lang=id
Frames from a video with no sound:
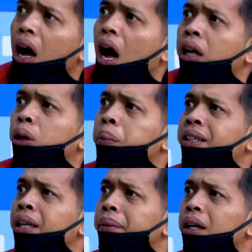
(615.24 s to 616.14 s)

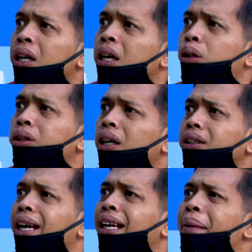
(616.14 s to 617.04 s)
Astagfirullahaladzim. Terus
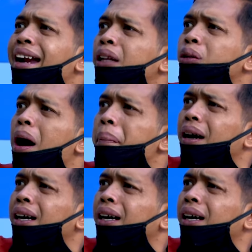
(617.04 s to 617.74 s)
saya gimana tuh, Bob?